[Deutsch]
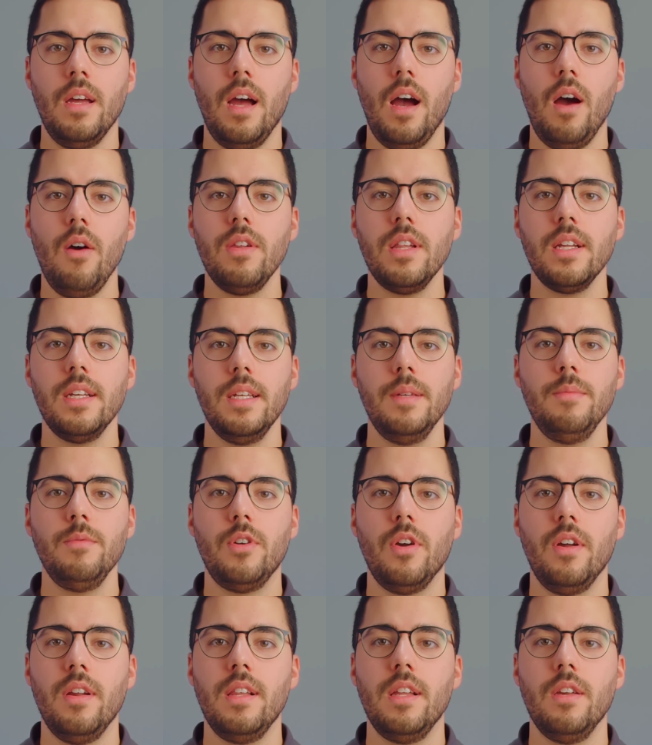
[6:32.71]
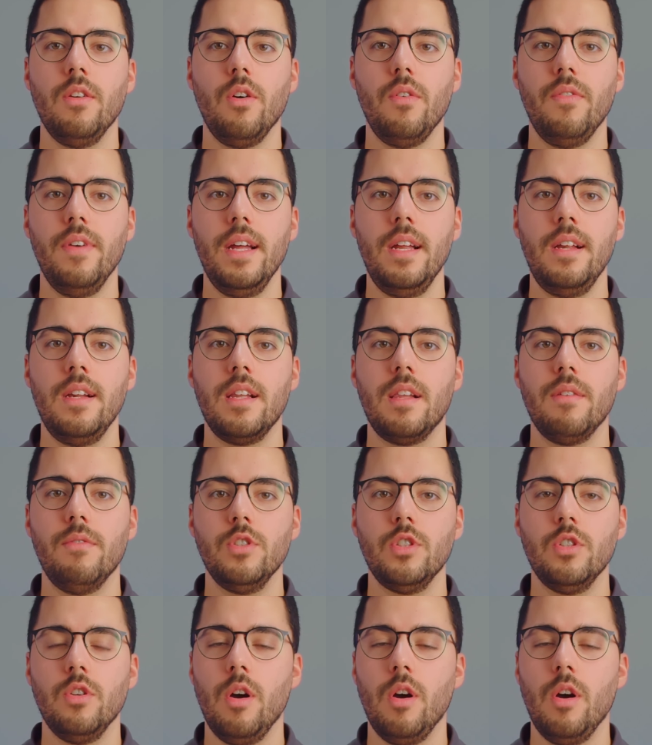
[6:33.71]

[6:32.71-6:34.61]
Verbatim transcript: Außerdem können Sie noch wählen zwischen